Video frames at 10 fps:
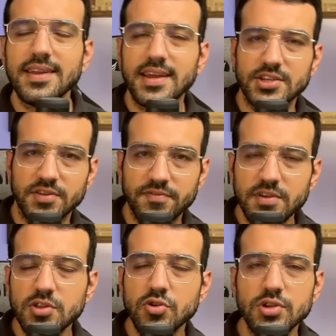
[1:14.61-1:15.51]
arkadaşlar
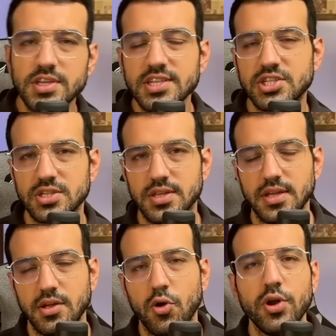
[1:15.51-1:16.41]
videonun girişinde
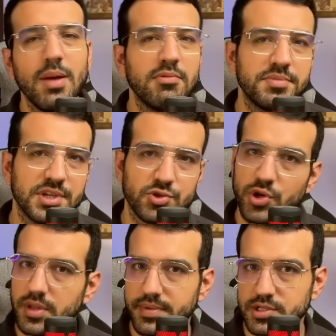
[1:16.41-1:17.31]
önemli bir şey
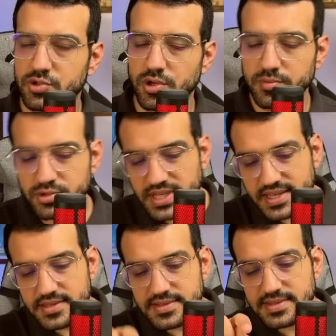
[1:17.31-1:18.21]
söylemek istiyorum. Bu
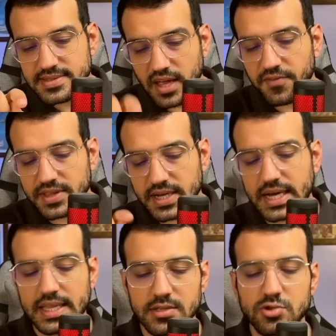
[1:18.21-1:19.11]
8 sayfada
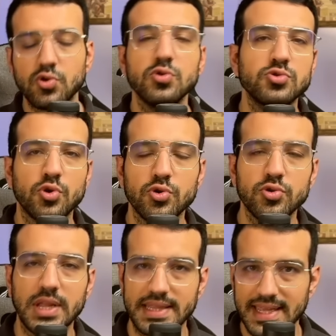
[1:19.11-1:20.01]
kalan son
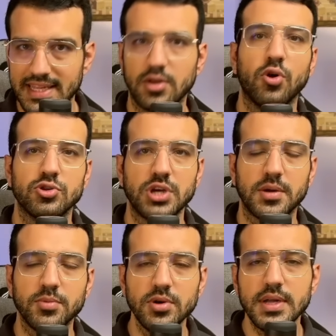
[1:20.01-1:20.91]
soruyla da ilgili olacak
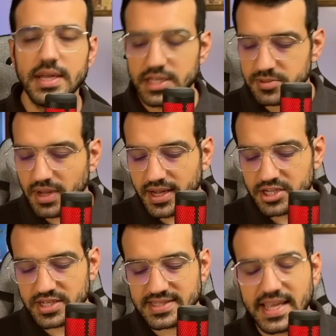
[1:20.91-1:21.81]
bu. Şimdi
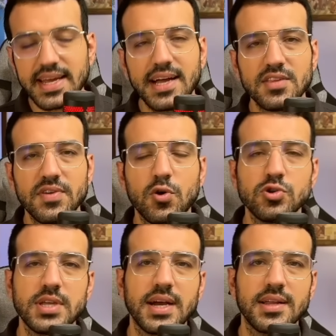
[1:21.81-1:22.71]
arkadaşlar sekant ve
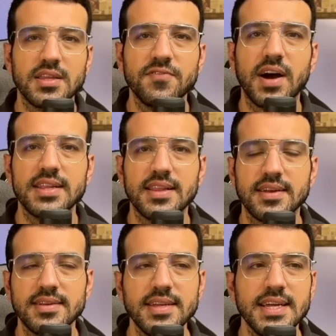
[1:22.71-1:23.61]
kosekant
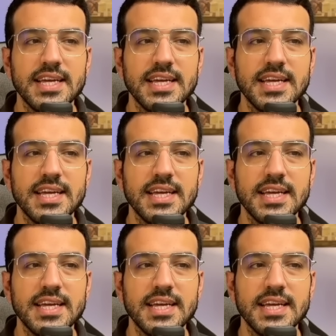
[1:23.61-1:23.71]
ifadelerini